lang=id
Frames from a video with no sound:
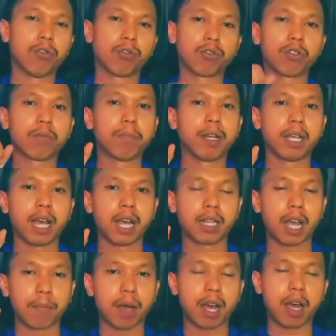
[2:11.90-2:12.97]
untuk
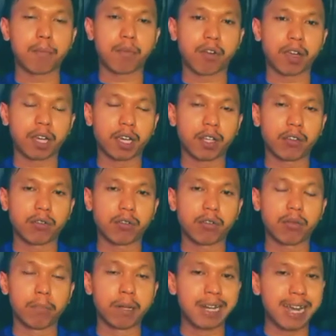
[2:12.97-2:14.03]
melihat apakah proyek
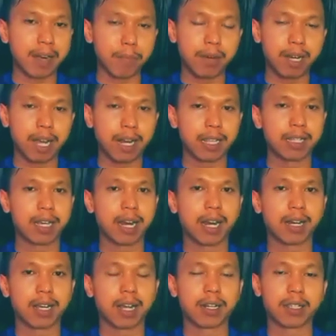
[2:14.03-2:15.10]
itu benar-benar
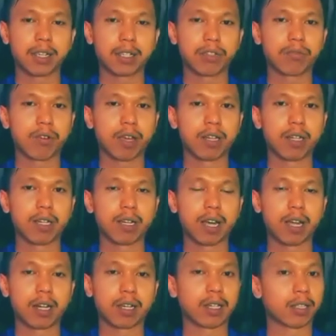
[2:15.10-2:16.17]
dijalankan sesuai
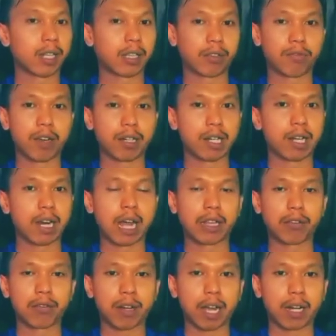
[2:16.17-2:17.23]
dengan ketentuan dan
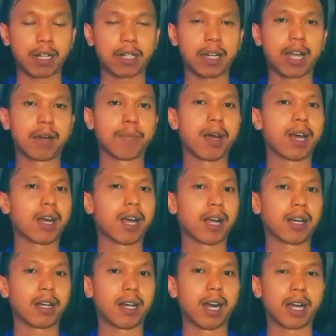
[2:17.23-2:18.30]
aturan dan
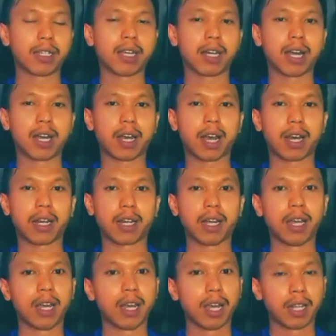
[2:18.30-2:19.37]
bahkan dilaksanakan
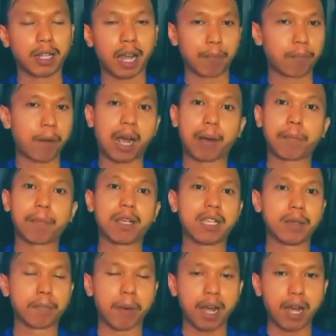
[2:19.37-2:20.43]
tanpa
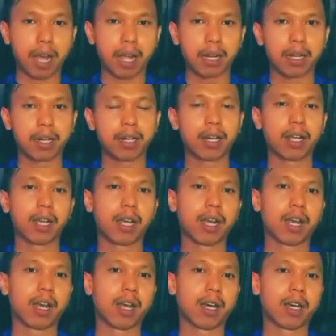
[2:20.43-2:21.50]
penyimpangan
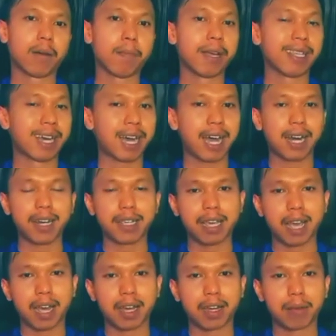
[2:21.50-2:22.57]
e, banyak hal
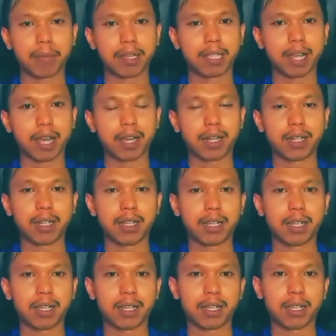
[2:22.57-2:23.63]
yang bisa
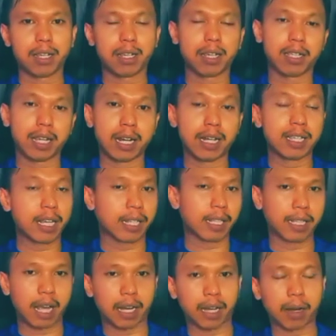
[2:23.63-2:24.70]
dijadi
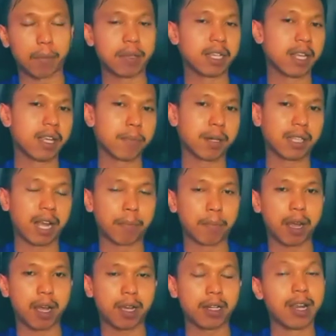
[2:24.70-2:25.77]
catatan. Misalnya
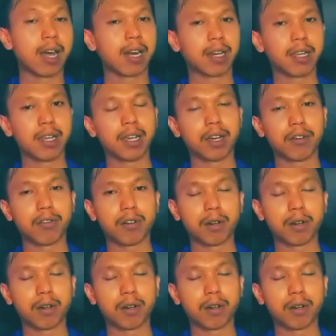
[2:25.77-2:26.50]
pertama dari